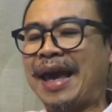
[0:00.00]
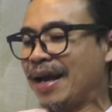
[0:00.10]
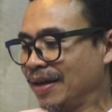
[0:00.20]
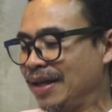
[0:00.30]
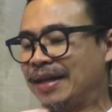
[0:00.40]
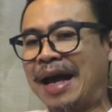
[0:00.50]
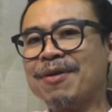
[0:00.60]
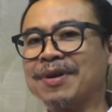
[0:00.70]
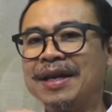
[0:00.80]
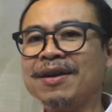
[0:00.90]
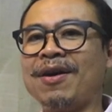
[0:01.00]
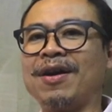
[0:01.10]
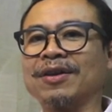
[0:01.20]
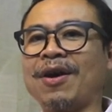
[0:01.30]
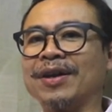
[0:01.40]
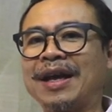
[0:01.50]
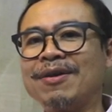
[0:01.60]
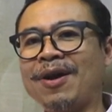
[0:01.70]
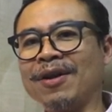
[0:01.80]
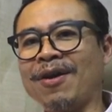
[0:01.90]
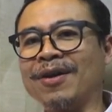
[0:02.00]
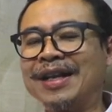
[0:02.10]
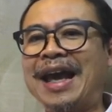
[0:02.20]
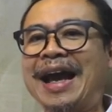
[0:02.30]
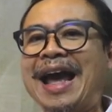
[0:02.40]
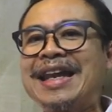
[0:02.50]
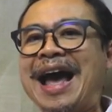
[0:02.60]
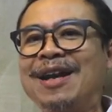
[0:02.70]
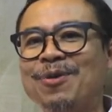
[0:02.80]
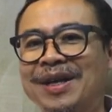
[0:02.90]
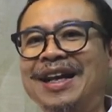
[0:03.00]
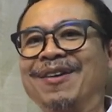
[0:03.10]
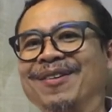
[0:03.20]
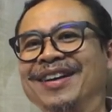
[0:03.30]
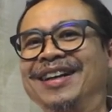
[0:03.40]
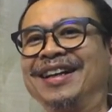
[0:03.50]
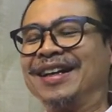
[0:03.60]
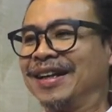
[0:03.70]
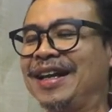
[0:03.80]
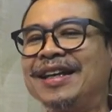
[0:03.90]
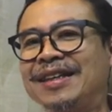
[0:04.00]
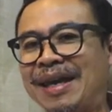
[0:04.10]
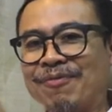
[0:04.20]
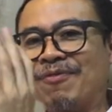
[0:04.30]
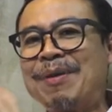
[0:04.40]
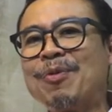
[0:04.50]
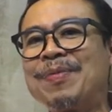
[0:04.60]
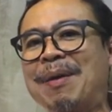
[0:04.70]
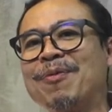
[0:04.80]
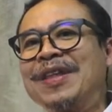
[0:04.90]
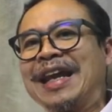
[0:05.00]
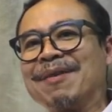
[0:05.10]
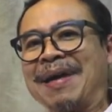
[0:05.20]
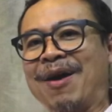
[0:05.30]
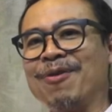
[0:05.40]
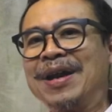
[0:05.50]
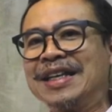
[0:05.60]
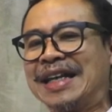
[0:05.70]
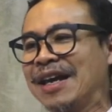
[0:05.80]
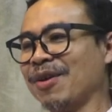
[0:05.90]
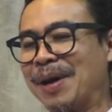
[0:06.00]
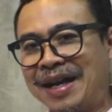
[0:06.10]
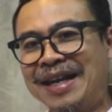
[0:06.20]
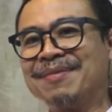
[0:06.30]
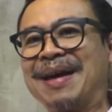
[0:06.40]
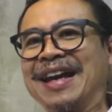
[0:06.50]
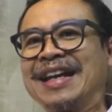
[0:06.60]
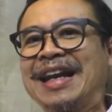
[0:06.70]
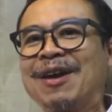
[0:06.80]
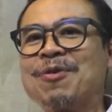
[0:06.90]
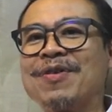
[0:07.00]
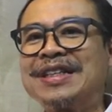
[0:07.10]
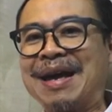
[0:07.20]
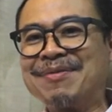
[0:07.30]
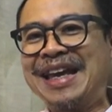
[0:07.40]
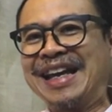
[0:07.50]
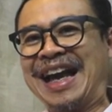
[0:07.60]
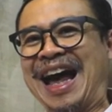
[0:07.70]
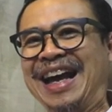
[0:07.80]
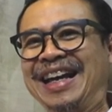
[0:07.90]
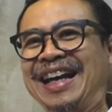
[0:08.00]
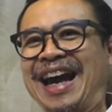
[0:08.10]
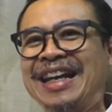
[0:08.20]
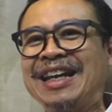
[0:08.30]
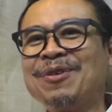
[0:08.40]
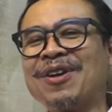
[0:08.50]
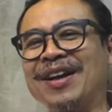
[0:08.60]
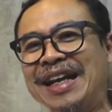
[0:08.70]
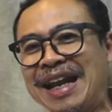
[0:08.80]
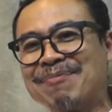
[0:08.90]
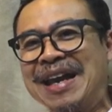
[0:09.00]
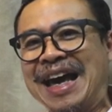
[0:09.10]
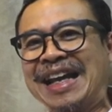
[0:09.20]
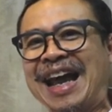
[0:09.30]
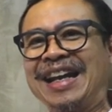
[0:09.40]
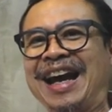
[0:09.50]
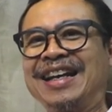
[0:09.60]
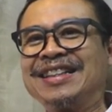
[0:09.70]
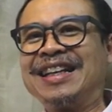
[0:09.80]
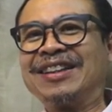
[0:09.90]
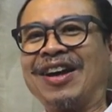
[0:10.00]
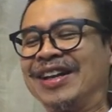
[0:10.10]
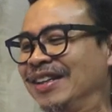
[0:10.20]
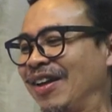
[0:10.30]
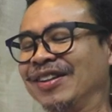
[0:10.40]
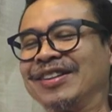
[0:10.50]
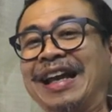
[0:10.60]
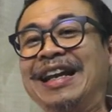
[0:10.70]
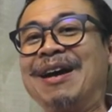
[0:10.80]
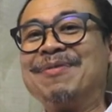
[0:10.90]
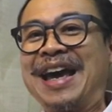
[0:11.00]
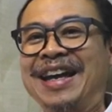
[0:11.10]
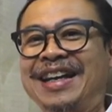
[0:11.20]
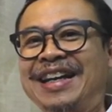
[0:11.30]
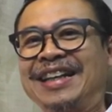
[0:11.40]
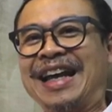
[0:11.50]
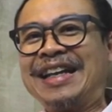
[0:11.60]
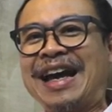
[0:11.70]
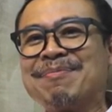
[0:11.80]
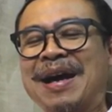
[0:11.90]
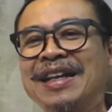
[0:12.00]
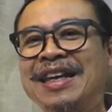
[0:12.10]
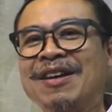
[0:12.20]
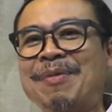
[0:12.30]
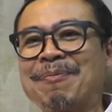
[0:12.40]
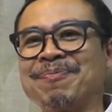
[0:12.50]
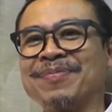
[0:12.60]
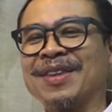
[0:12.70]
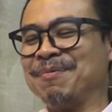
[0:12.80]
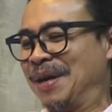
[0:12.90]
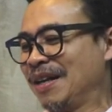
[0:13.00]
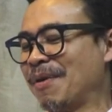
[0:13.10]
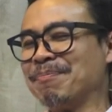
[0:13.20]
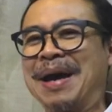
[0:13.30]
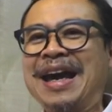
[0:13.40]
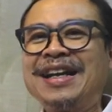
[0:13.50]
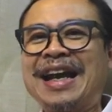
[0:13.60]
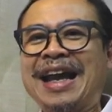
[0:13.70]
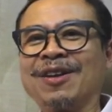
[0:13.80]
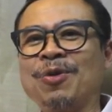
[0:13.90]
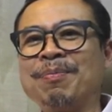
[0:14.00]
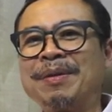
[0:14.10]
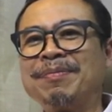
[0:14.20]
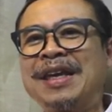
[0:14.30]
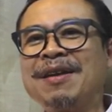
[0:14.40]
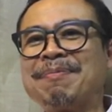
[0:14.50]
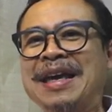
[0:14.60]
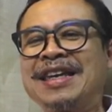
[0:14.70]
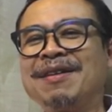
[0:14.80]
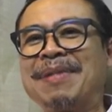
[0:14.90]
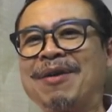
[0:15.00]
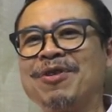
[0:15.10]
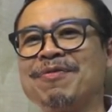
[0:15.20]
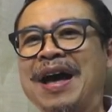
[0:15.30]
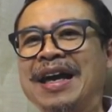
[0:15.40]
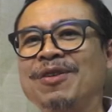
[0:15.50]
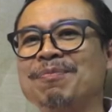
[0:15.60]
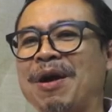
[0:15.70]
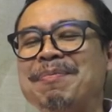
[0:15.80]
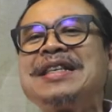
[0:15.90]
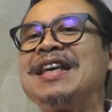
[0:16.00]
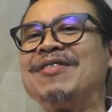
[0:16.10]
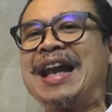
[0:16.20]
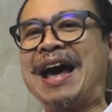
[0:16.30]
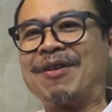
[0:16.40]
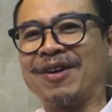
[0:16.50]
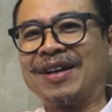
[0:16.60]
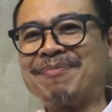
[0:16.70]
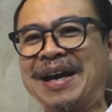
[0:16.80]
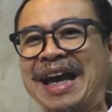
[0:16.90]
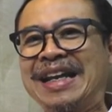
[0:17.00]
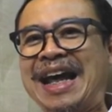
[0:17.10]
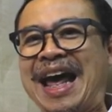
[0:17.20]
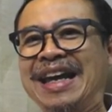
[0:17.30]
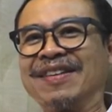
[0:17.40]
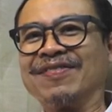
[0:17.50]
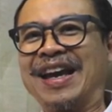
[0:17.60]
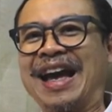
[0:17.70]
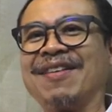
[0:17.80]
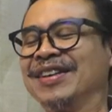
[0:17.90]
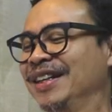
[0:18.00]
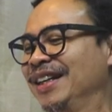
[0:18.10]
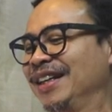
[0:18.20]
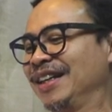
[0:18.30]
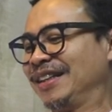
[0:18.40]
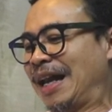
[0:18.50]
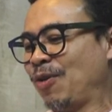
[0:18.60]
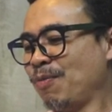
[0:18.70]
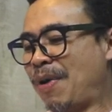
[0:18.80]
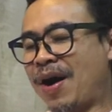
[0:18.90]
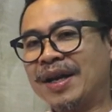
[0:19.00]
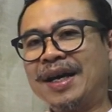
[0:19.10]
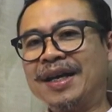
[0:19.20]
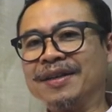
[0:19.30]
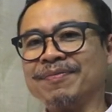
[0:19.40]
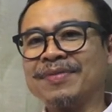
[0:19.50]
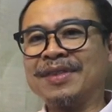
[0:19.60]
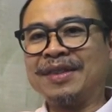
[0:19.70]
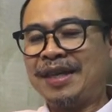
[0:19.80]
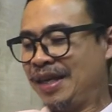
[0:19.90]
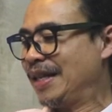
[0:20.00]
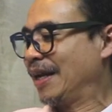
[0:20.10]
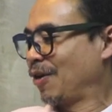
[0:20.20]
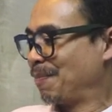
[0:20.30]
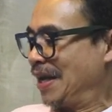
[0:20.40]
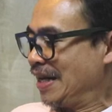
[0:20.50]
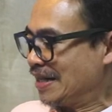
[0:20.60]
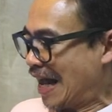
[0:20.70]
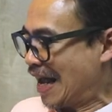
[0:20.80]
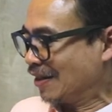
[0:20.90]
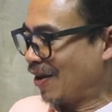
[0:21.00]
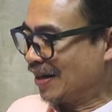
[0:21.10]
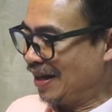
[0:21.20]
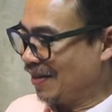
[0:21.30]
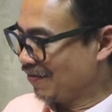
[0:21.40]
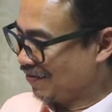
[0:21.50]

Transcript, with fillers: แค่คลิกเข้าคลิกออกถอดเข้าถอดออกได้อย่างง่ายดายรวดเร็วคลิกเก็บไว้มุมใดมุมหนึ่งในกระเป๋าเวลาใช้ค่อยมาคลิกใหม่ก็ได้ถ้ากลัวว่าสายมันเกะกะอันนี้ลุงหนอแนะนำไปหลายท่านและซึ่งตอนแต่เดิมนะหลายท่านบางทีก็แบบเหมือนกับแบบแหมอึดอัดลุงมันคลิกไปคลิกมาวุ่นวายลุงบอกไม่เสียเวลาหรอกรับประกันได้นะครับแต่ลุงบอกเลยทีเด็ดของPeak Designตอนนี้